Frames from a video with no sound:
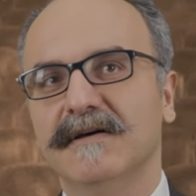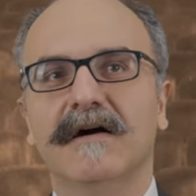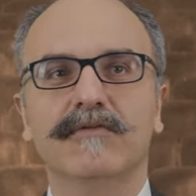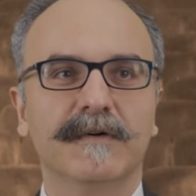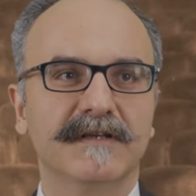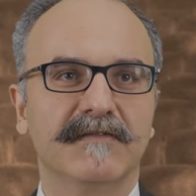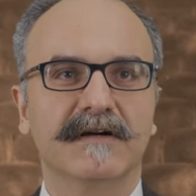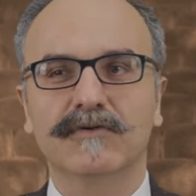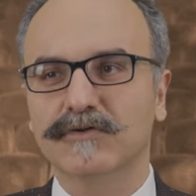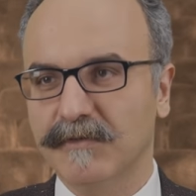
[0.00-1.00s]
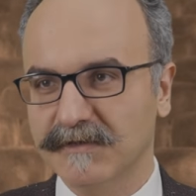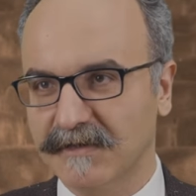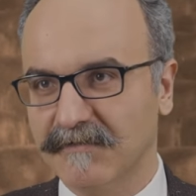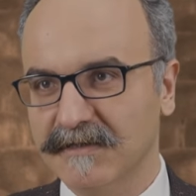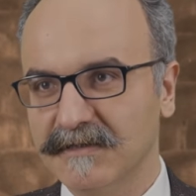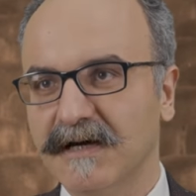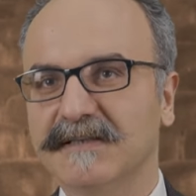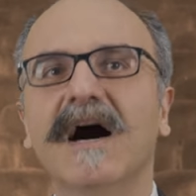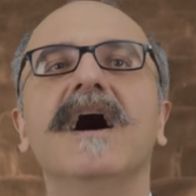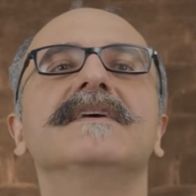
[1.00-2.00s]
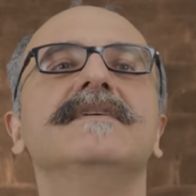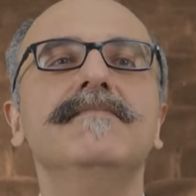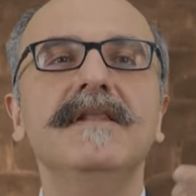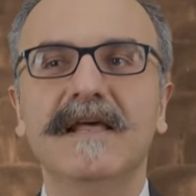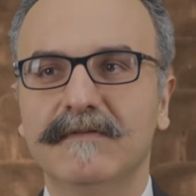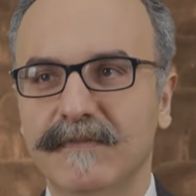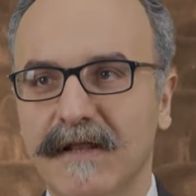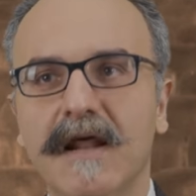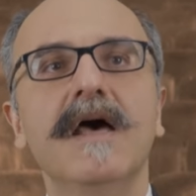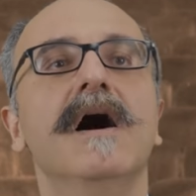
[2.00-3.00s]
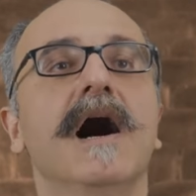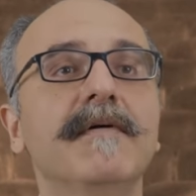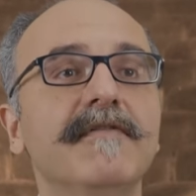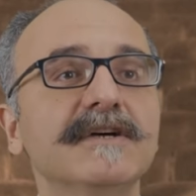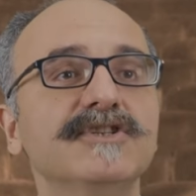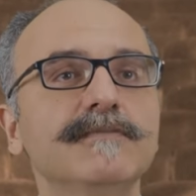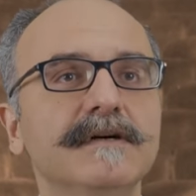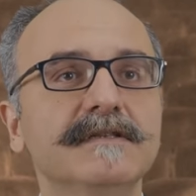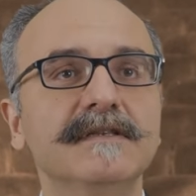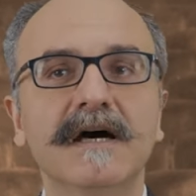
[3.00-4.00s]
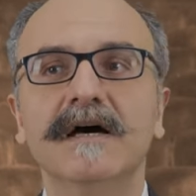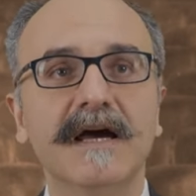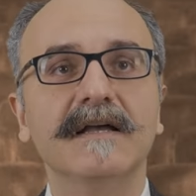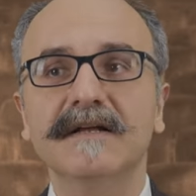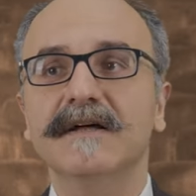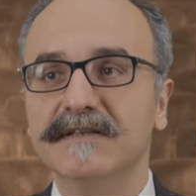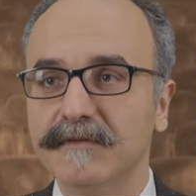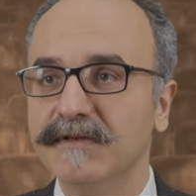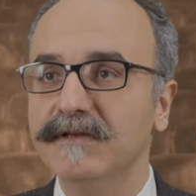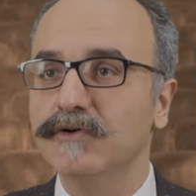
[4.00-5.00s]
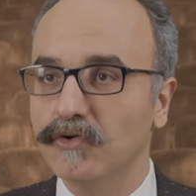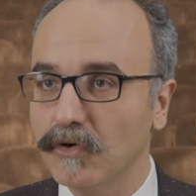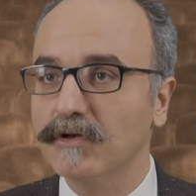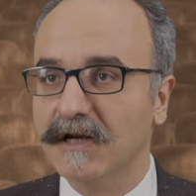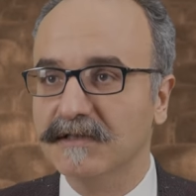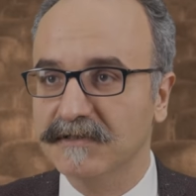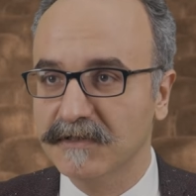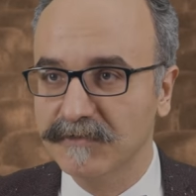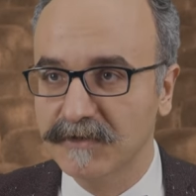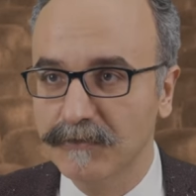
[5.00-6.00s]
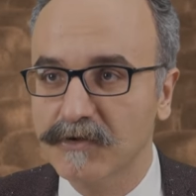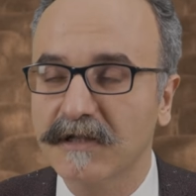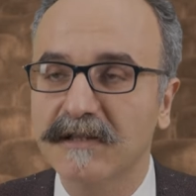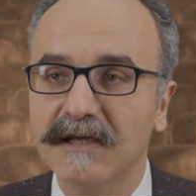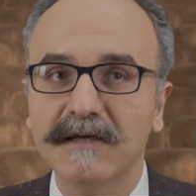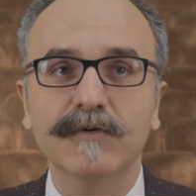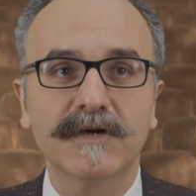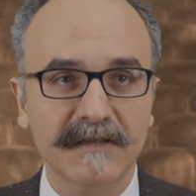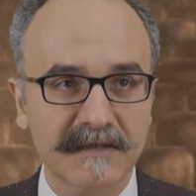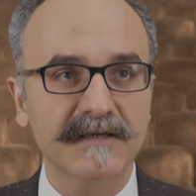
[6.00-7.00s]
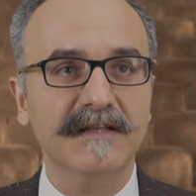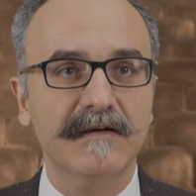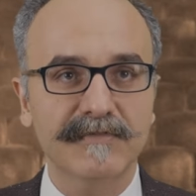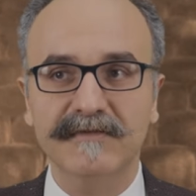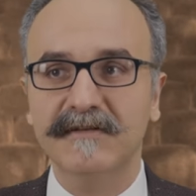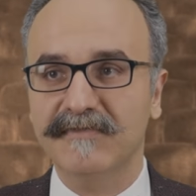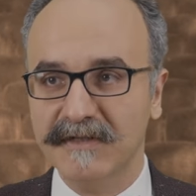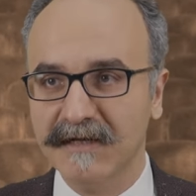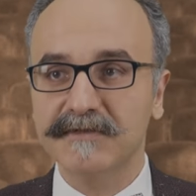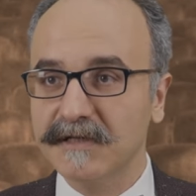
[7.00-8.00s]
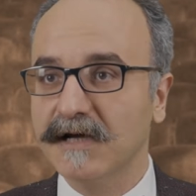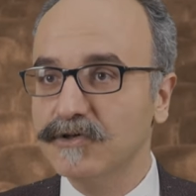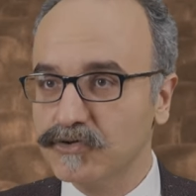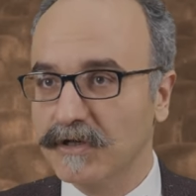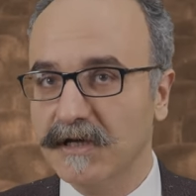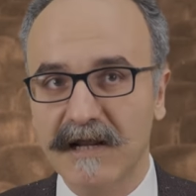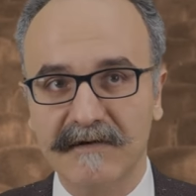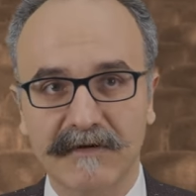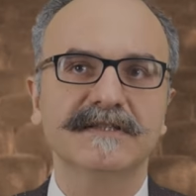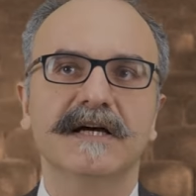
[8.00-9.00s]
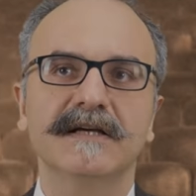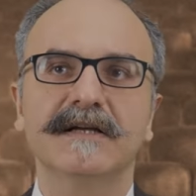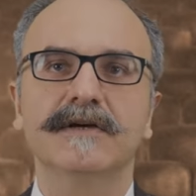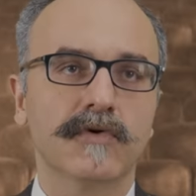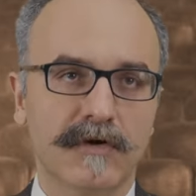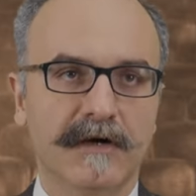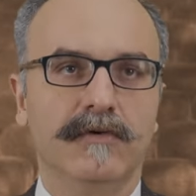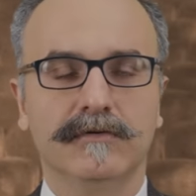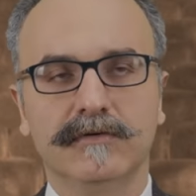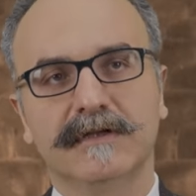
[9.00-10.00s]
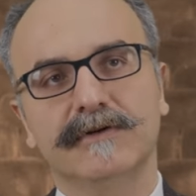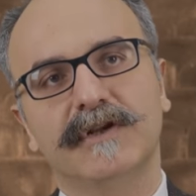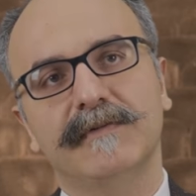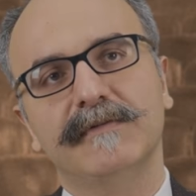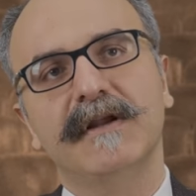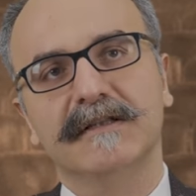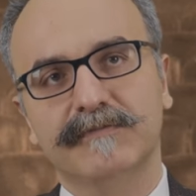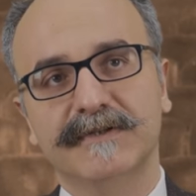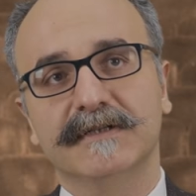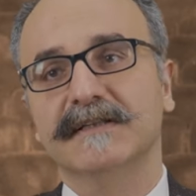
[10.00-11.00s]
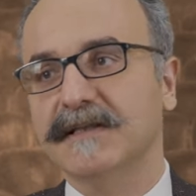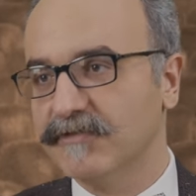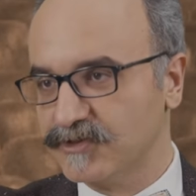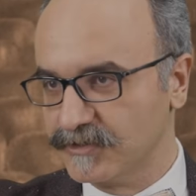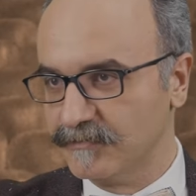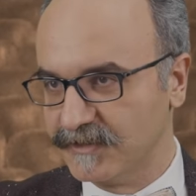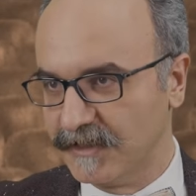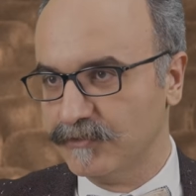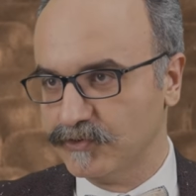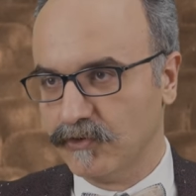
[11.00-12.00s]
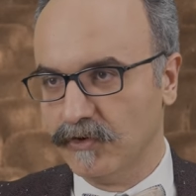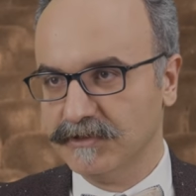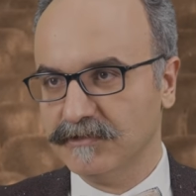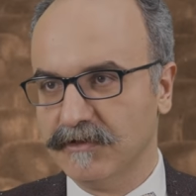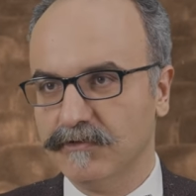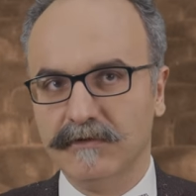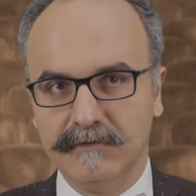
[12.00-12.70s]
Avrupa'da da vardır, Osmanlı'da da vardır. Ata hakim millet biner. Ama Vahşi Batı'da siyahilerin ata bindiğini, köle olarak da ata bindiğini biliyoruz. Hatta ilk bu Kentucky derbisinde falan siyahi jokeyler var. Siyahilere köle oldukları dönemde bile at bindikleri. Hatta Washington'ın bir tane meşhur kölesi var. O,